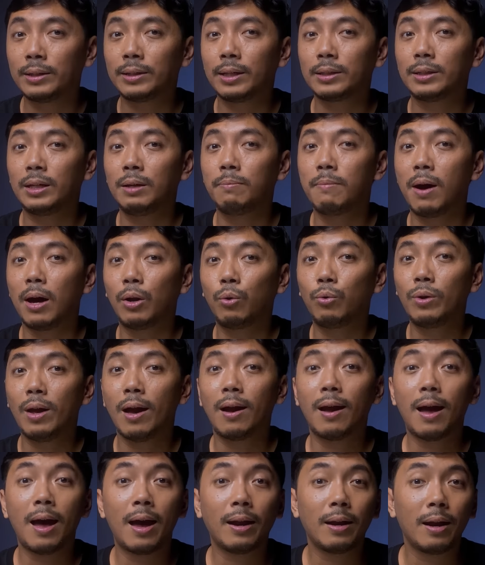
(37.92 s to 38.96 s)
SSD baru
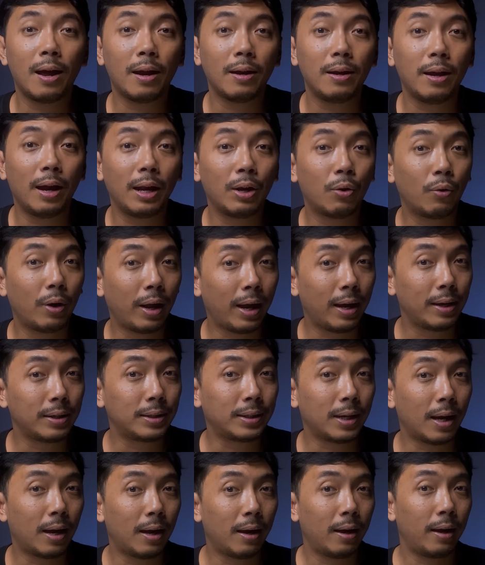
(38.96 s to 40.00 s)
yang ada di
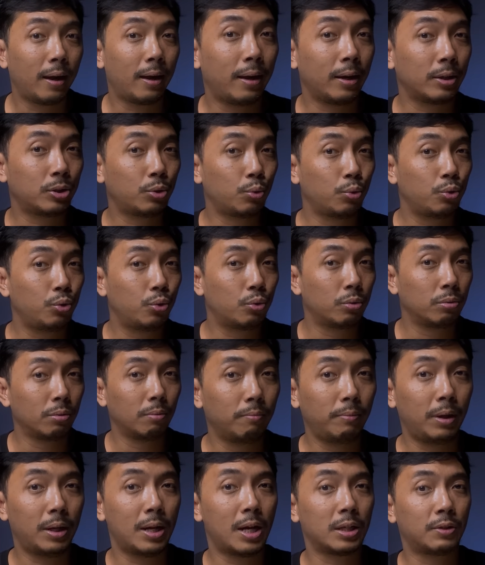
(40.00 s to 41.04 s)
Indonesia? Rex
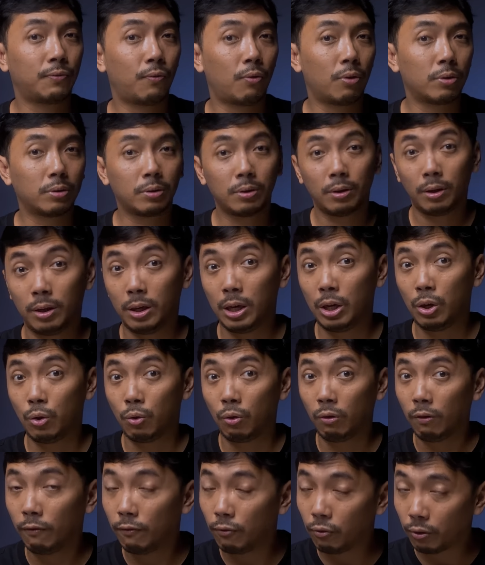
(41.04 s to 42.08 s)
7, Midas Force,
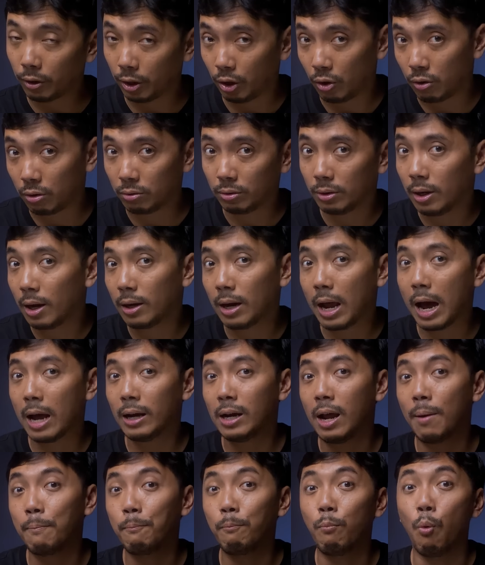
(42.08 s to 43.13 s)
Kio, Freon, dan
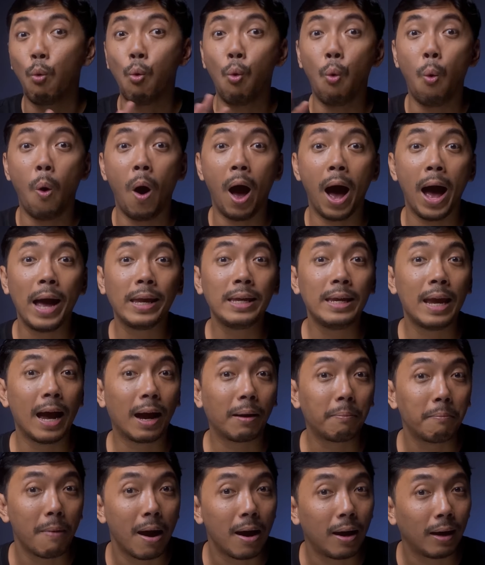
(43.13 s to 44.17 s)
ada
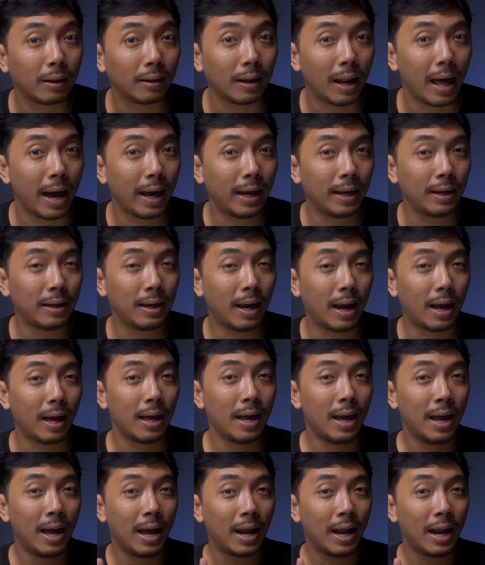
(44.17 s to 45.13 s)
banyak banget lainnya.